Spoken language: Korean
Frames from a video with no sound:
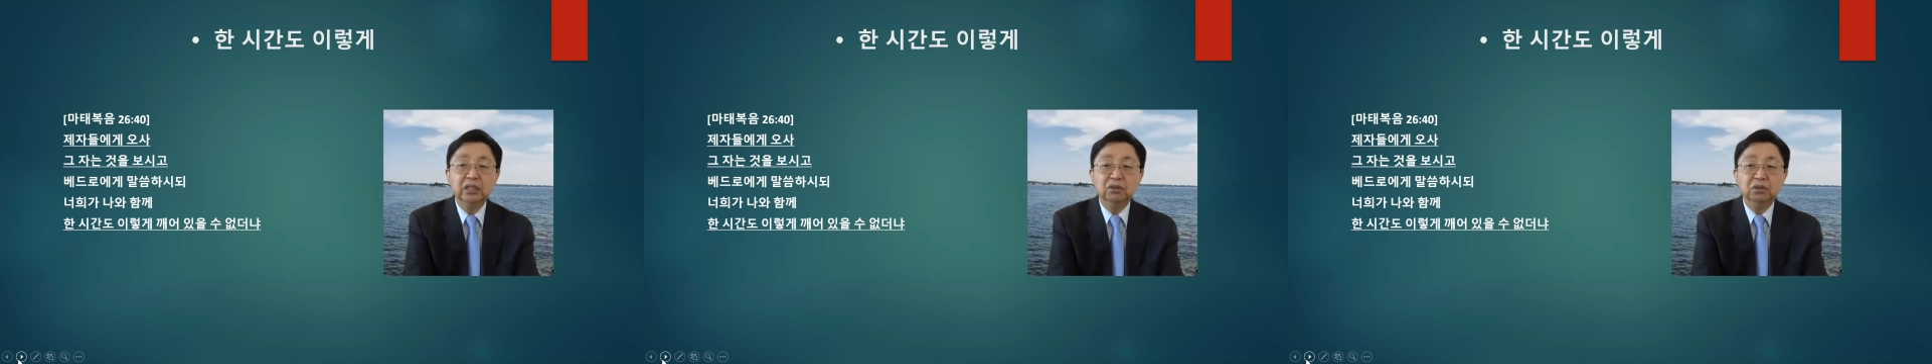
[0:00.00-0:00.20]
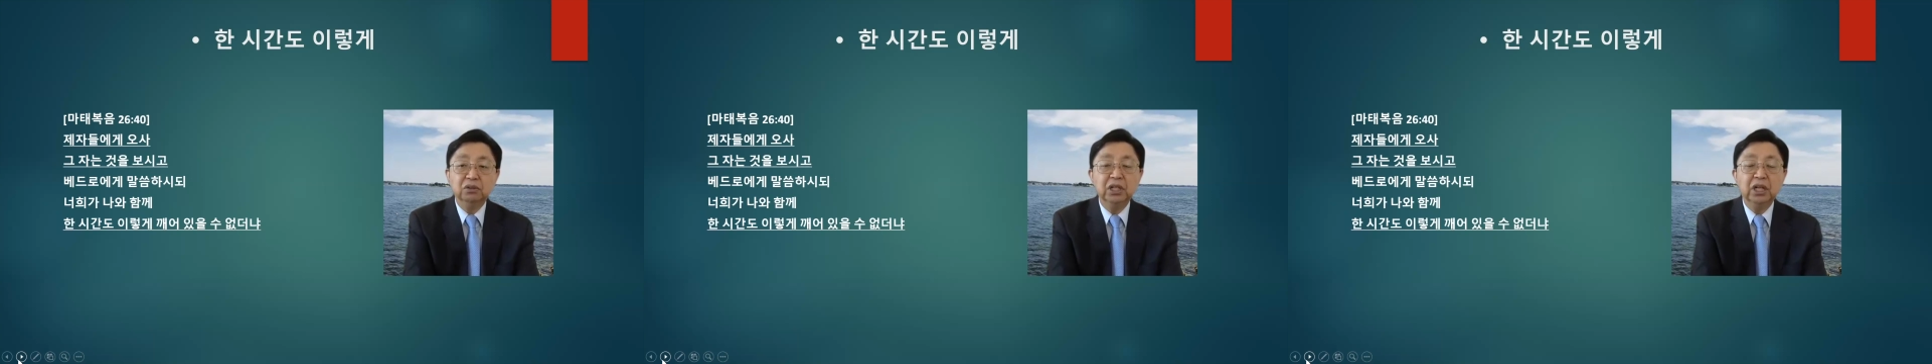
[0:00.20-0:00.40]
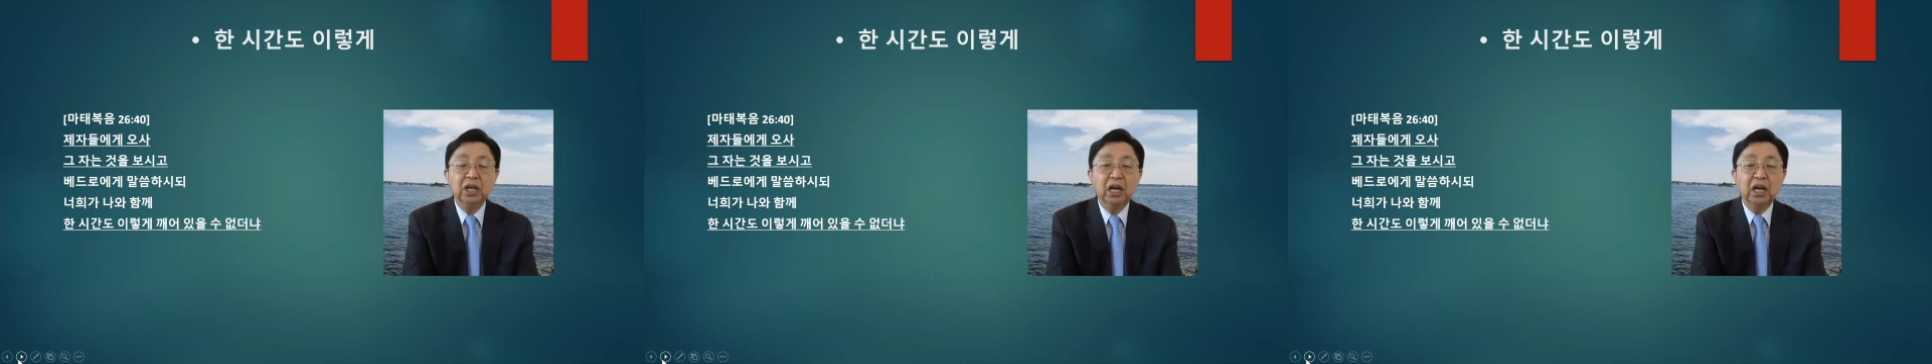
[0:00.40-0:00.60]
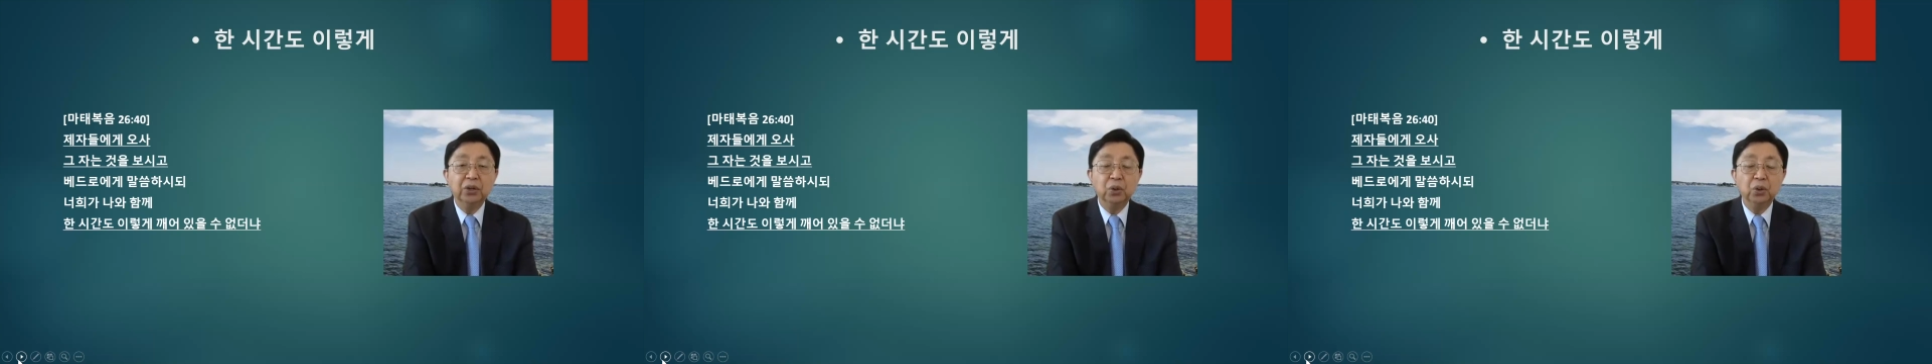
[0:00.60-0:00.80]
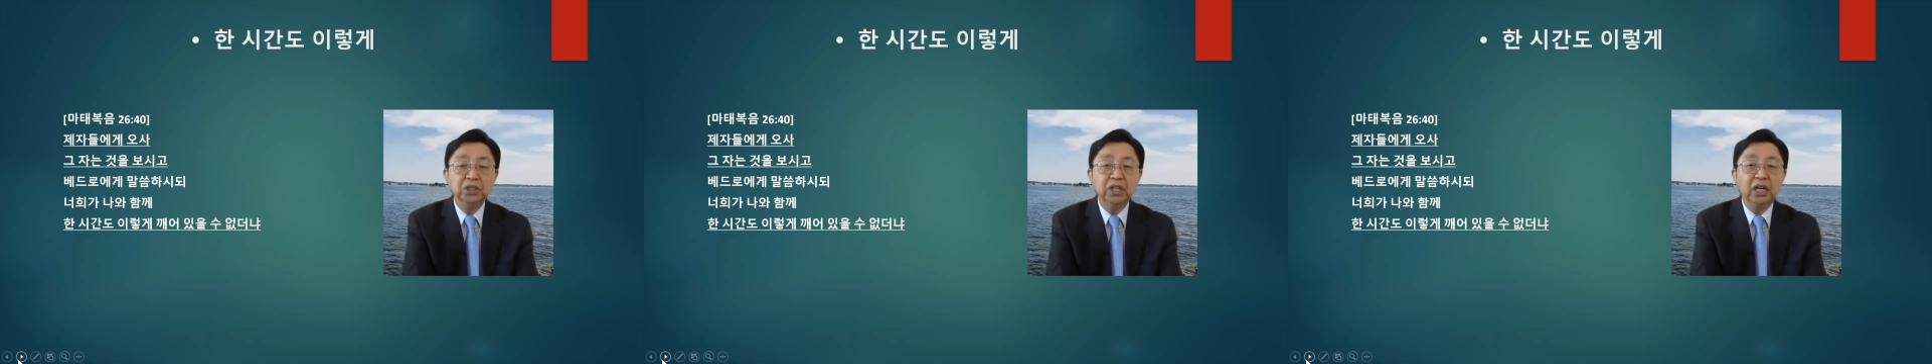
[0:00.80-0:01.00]
우리가
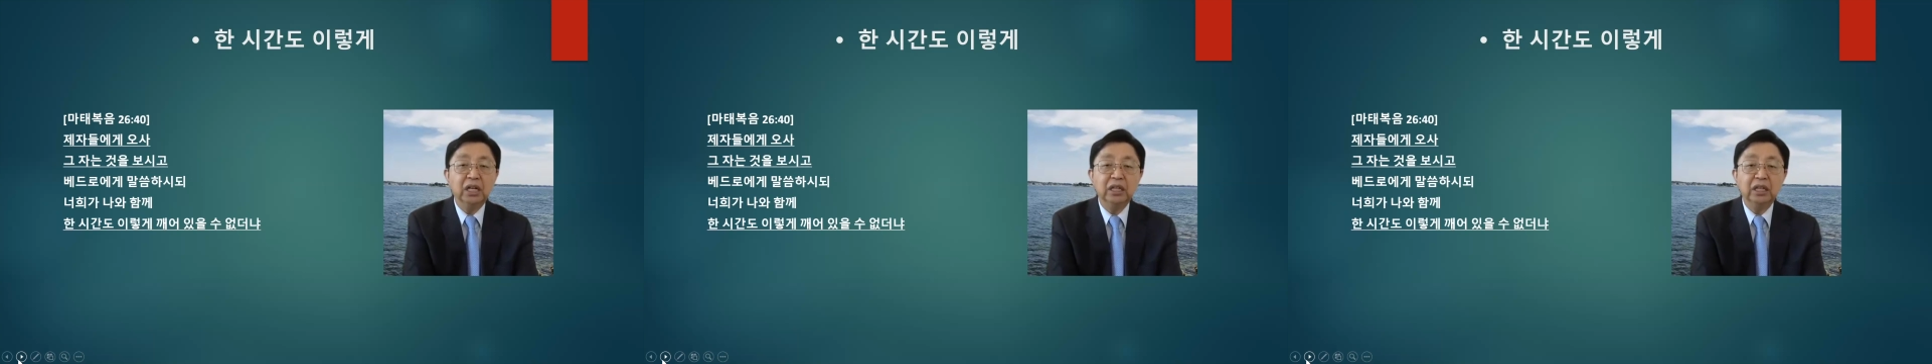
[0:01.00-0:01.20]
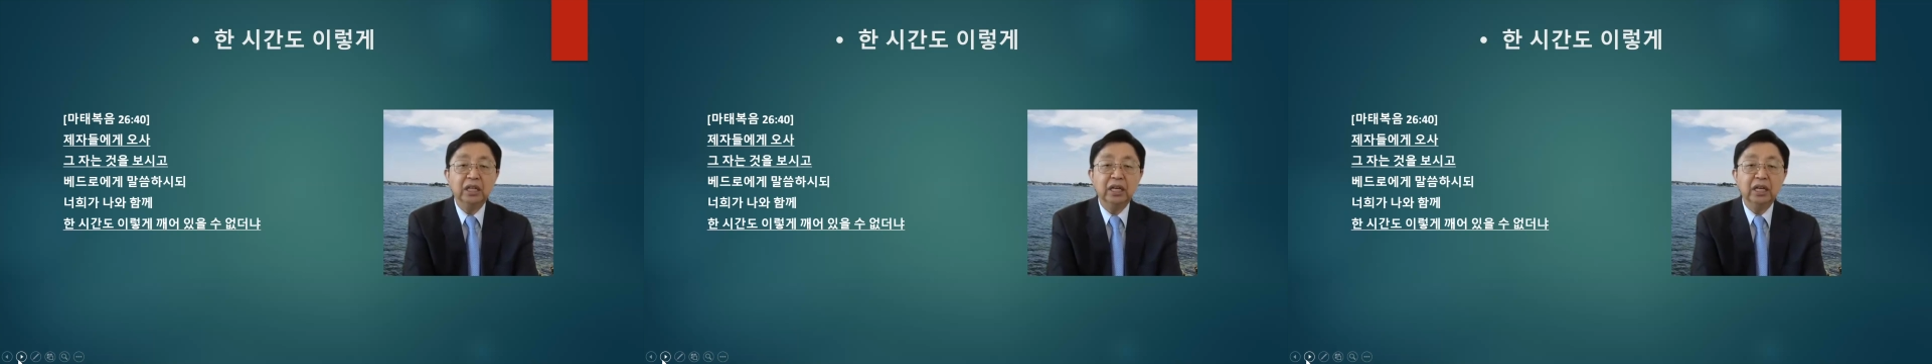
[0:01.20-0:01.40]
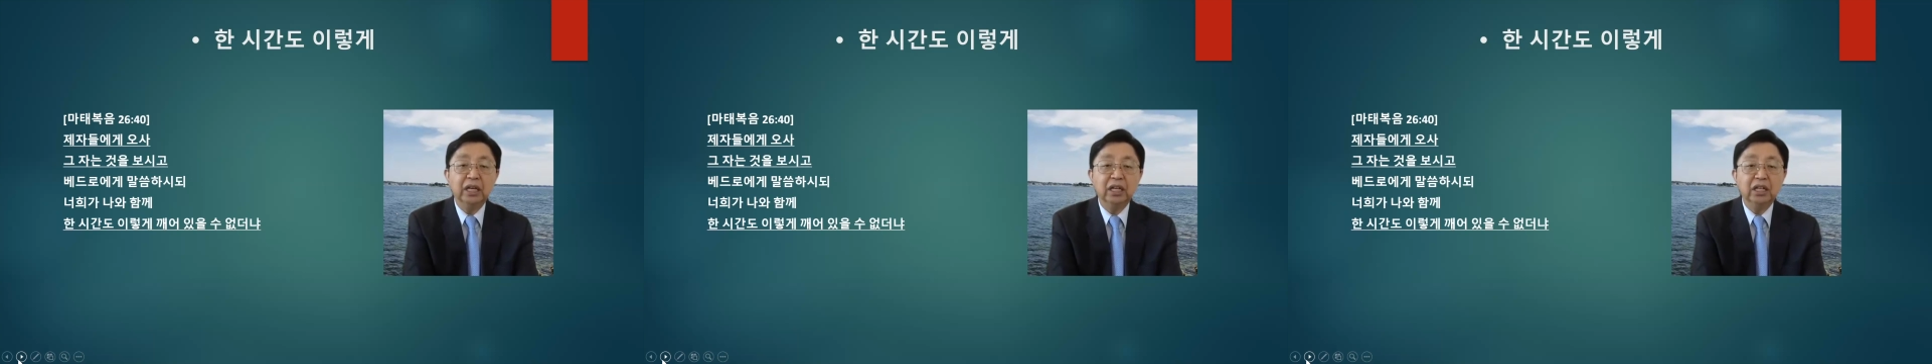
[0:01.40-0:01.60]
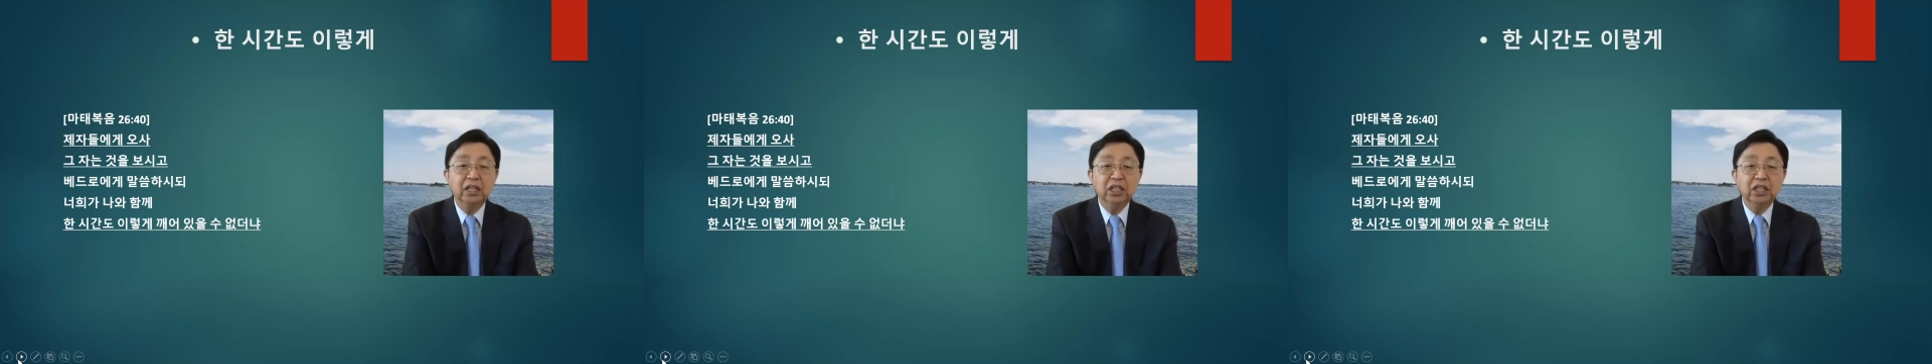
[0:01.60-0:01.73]
교제할 때